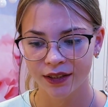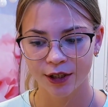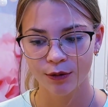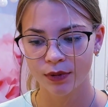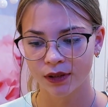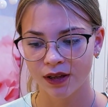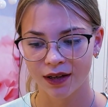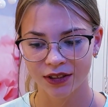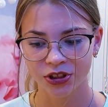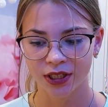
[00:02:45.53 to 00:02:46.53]
я убрала
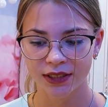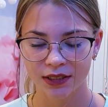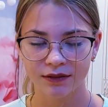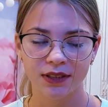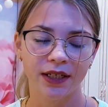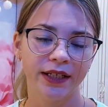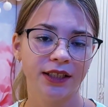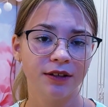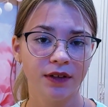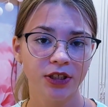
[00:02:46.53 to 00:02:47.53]
окончательно все
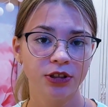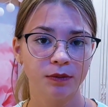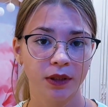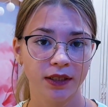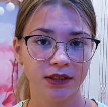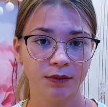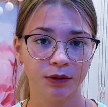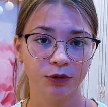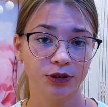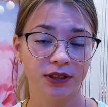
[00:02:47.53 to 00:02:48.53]
летние вещи, платья,
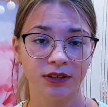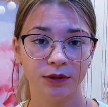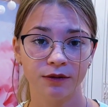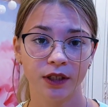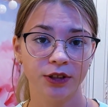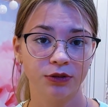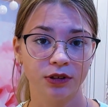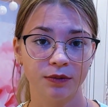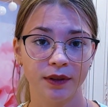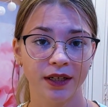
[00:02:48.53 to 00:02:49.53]
потому что я сомневаюсь,
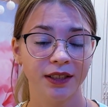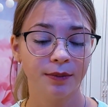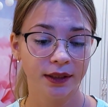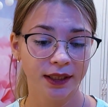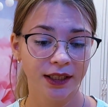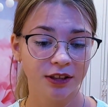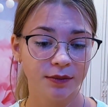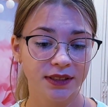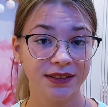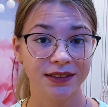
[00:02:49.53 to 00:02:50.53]
что теперь они
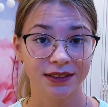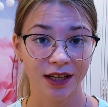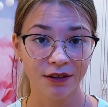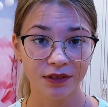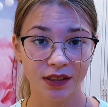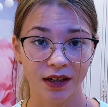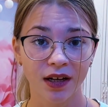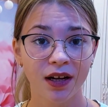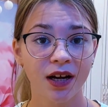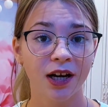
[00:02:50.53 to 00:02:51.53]
понадобятся. Завтра
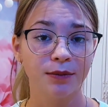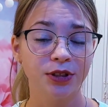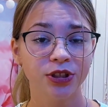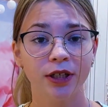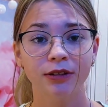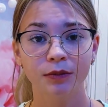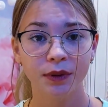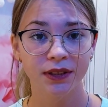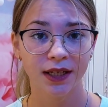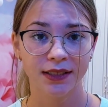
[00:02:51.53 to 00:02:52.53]
обещают
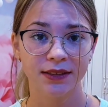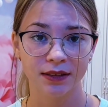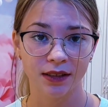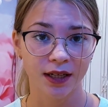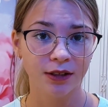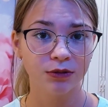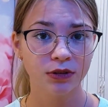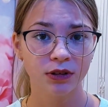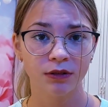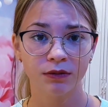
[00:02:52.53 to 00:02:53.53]
15
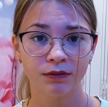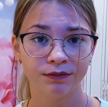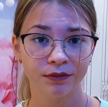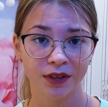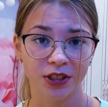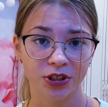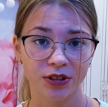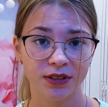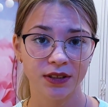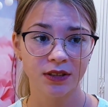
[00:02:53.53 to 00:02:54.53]
градусов,
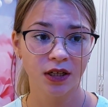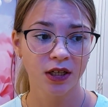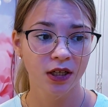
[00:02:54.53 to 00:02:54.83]
дожди.